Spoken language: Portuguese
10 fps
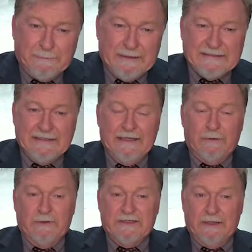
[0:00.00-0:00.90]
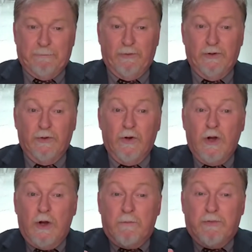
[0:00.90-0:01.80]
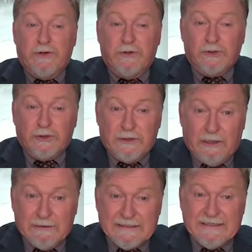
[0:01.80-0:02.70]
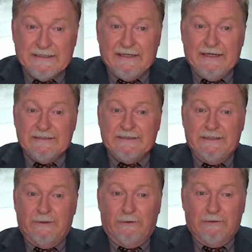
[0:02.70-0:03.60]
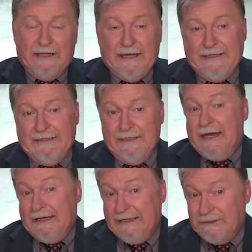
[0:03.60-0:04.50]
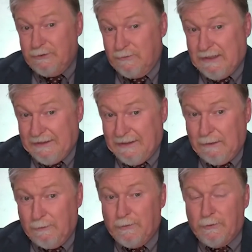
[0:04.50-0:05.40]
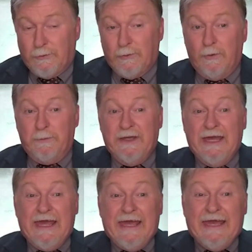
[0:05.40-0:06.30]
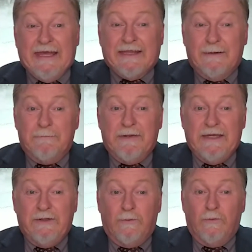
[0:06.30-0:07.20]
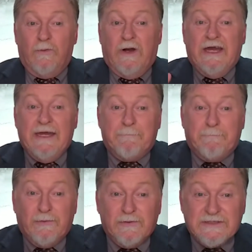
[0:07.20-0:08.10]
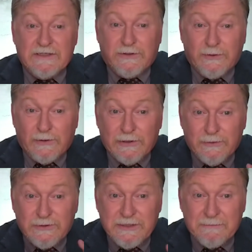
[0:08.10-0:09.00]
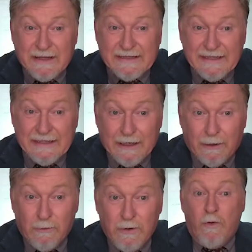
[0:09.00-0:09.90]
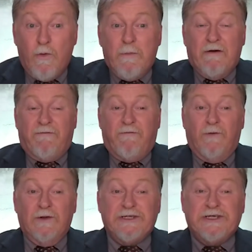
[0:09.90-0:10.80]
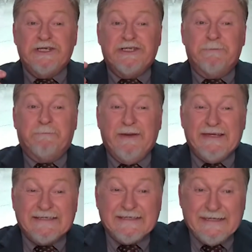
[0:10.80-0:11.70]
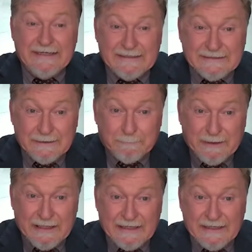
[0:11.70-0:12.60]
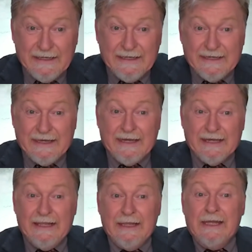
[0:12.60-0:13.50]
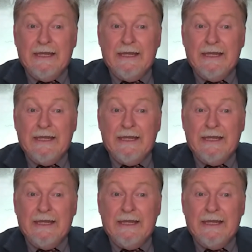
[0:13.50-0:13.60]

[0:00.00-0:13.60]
parceria, com esse apoio, porque o Jornal da Cidade Online, além de um canal no YouTube, é também um repositório de material, uma fonte de pesquisa para quem quer